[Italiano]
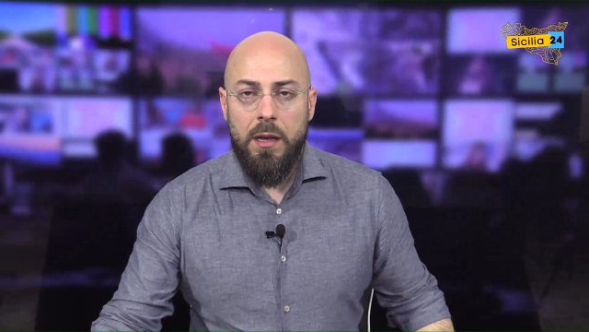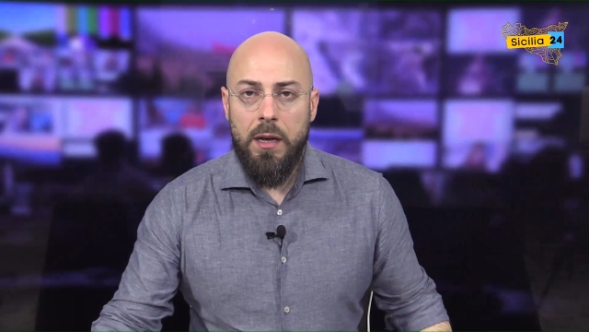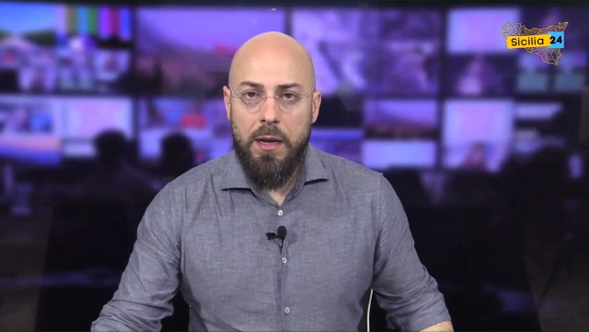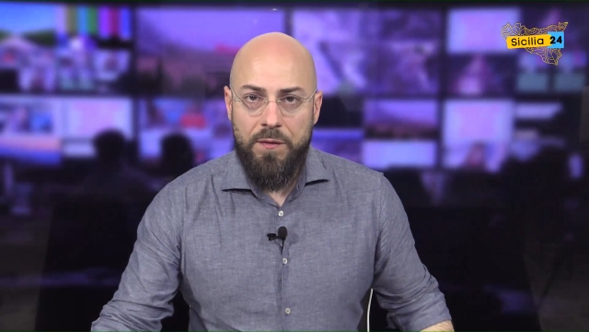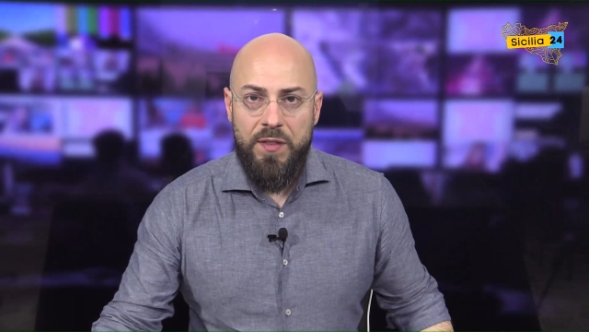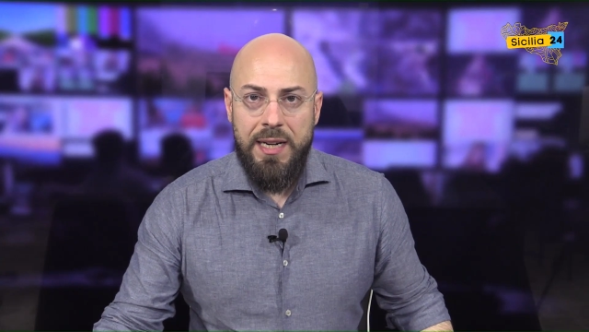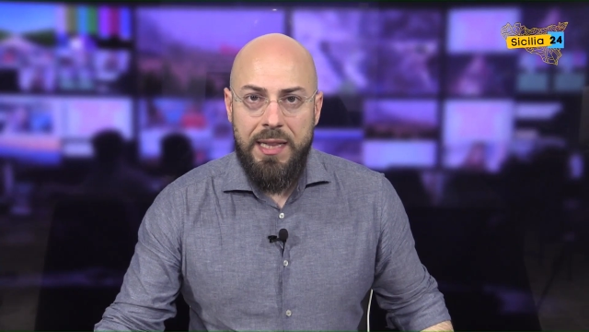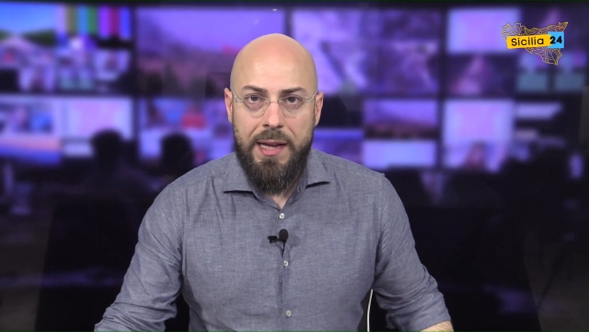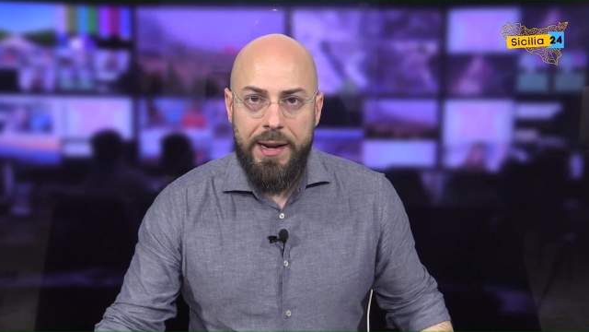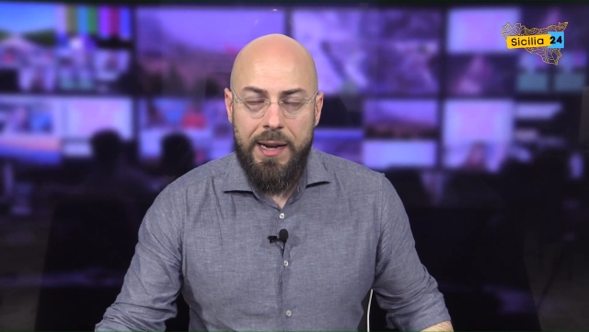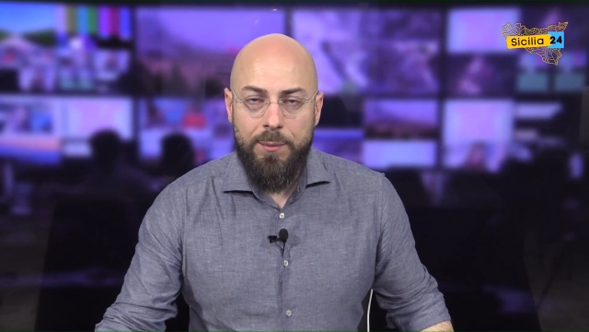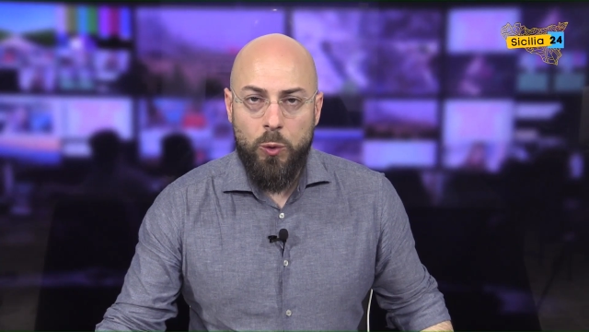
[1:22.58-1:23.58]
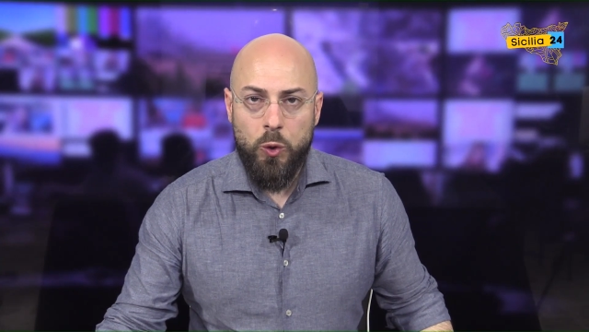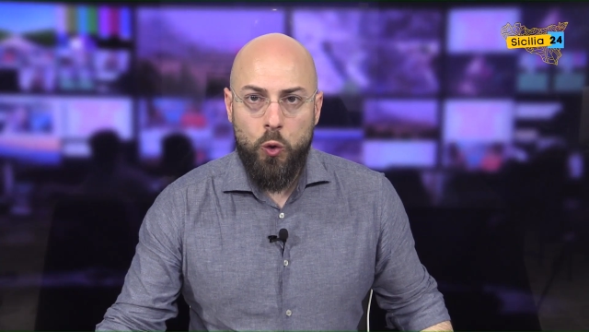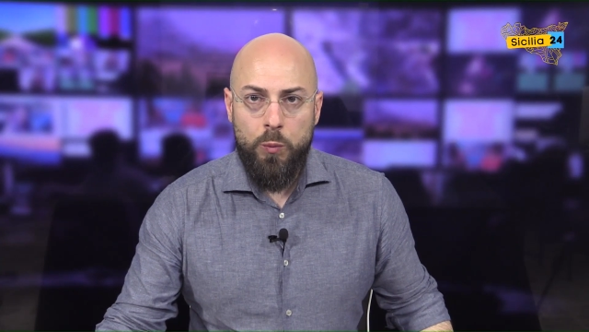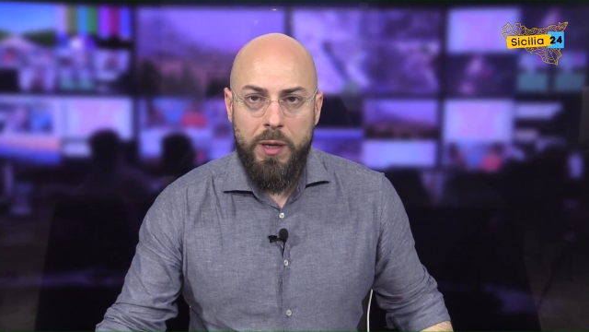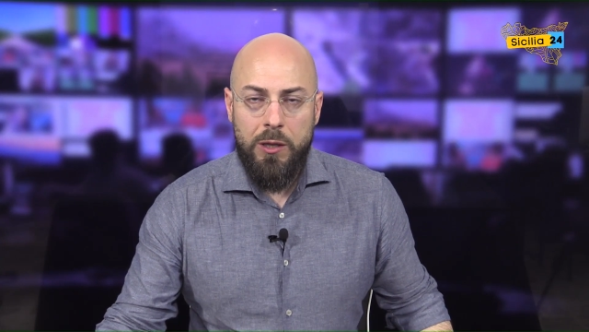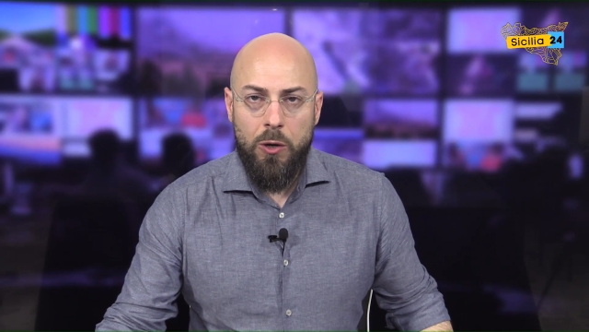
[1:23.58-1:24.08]
Uh, ve li daremo
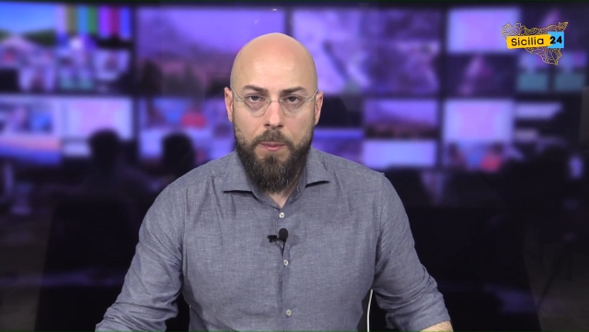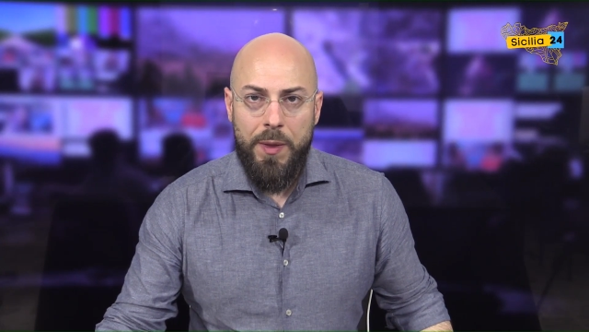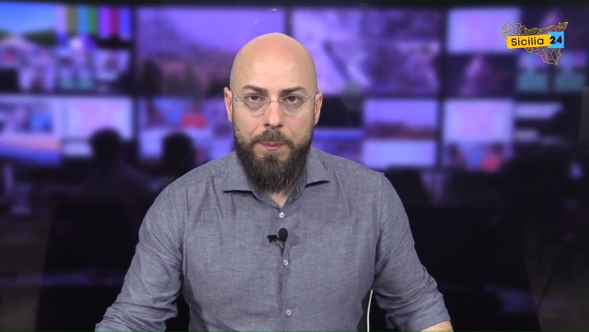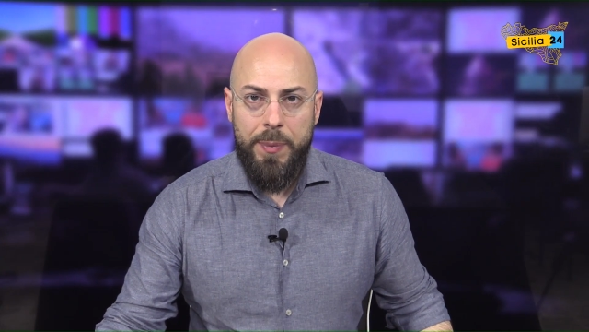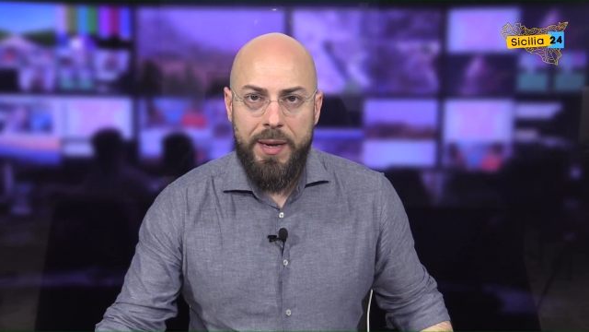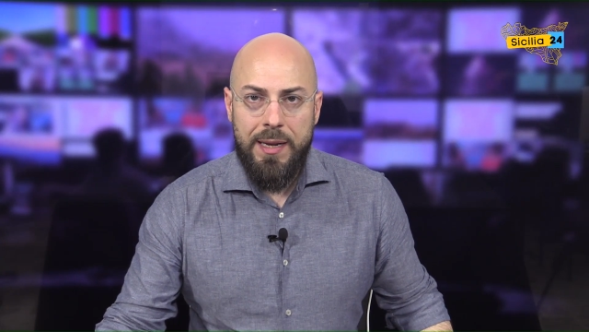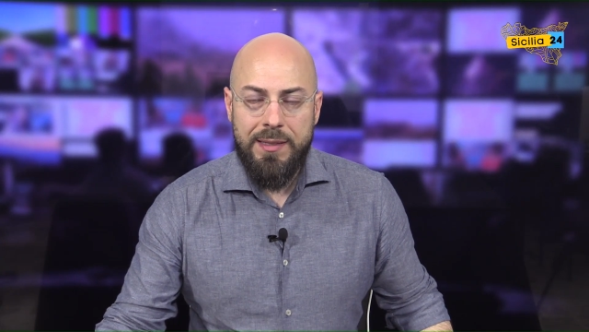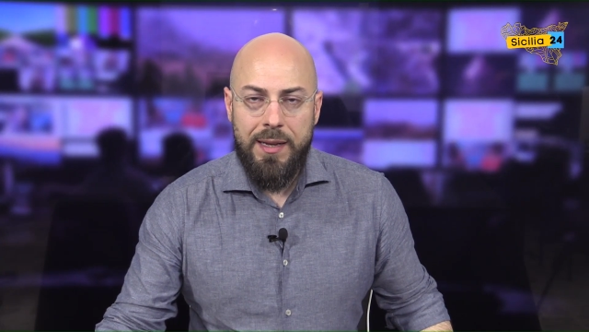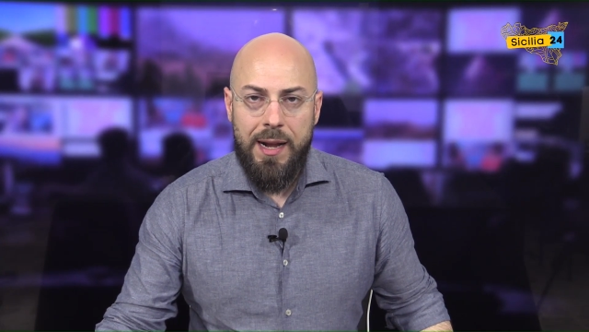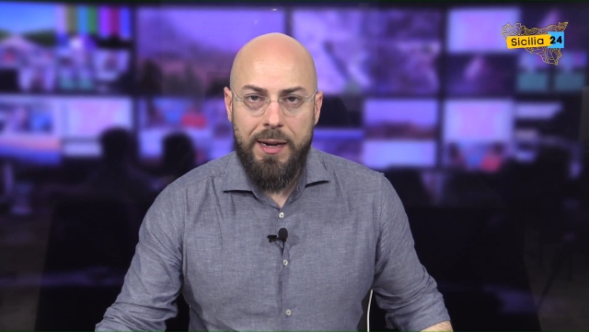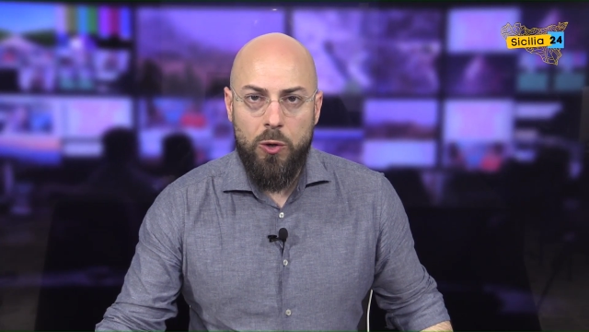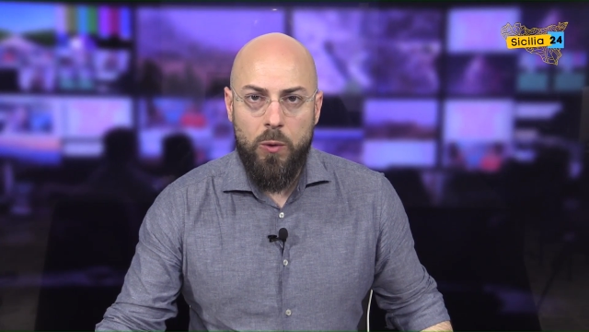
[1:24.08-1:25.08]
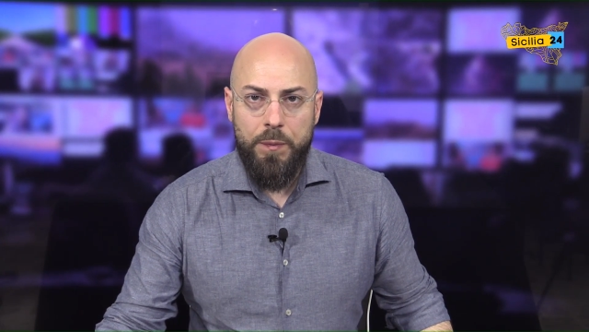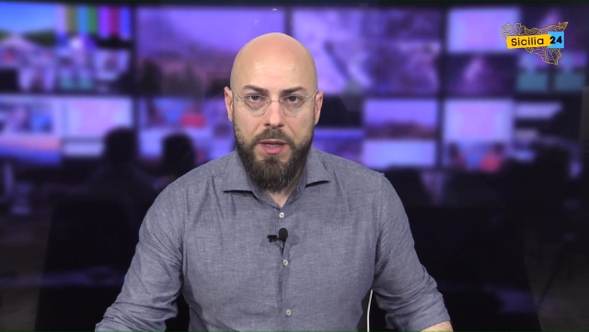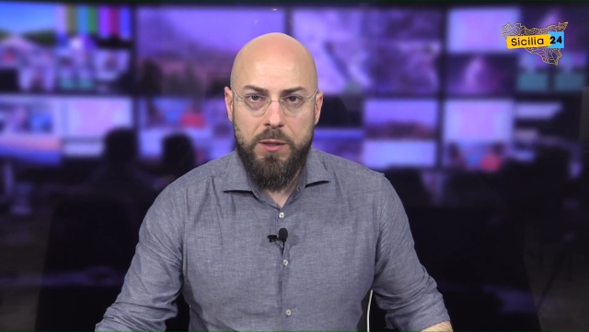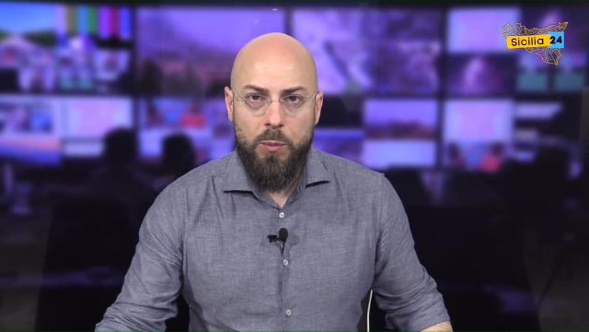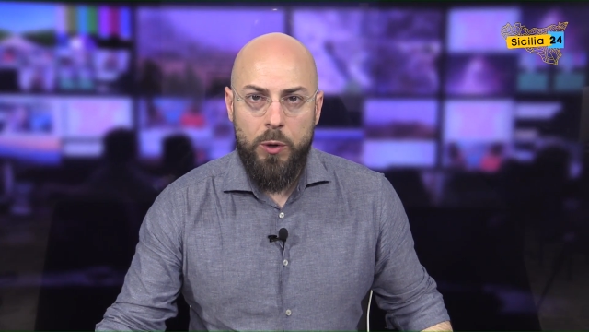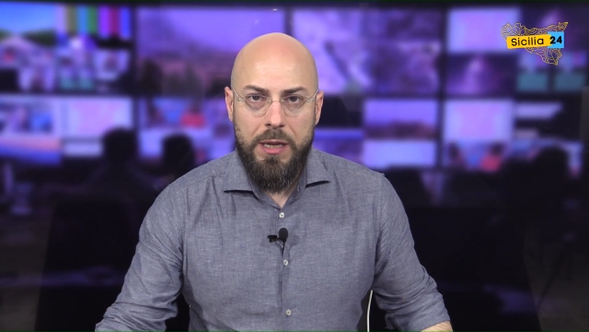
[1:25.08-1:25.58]
subito appena saranno
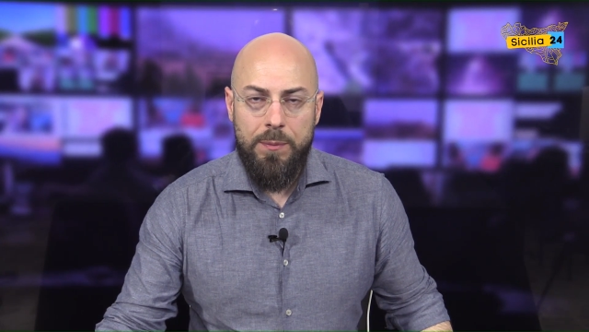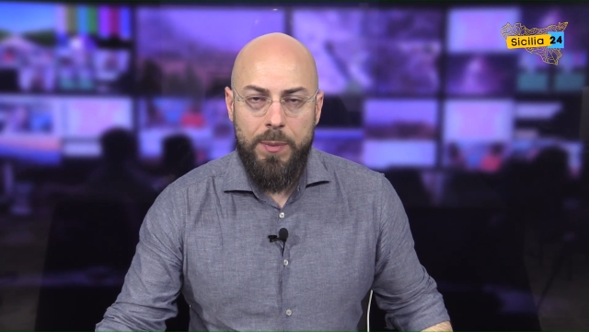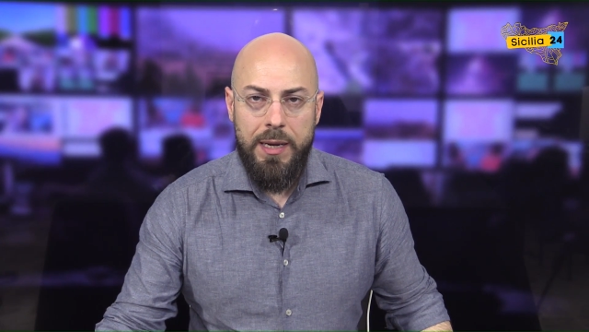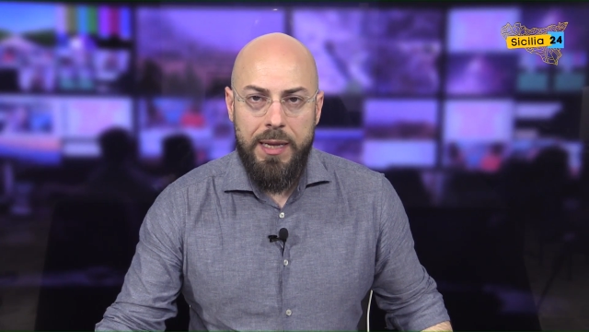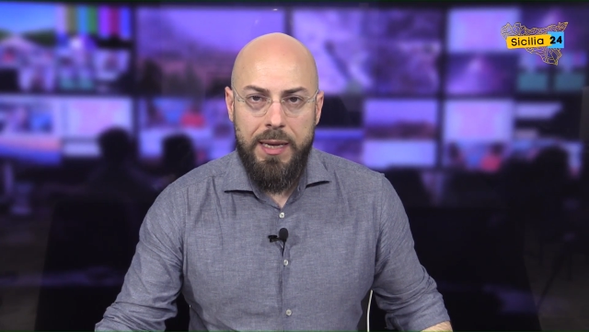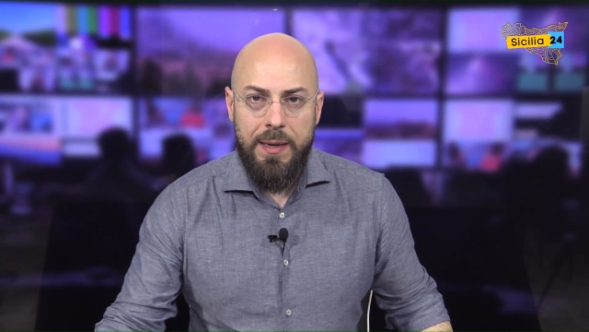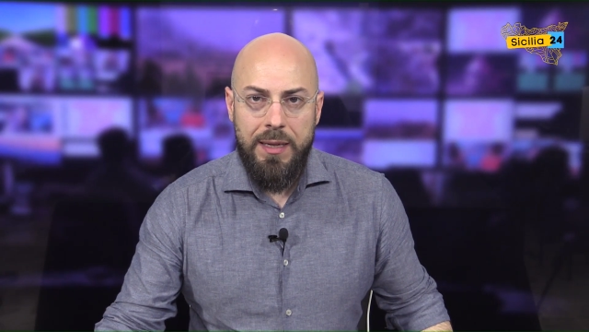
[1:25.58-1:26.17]
disponibili.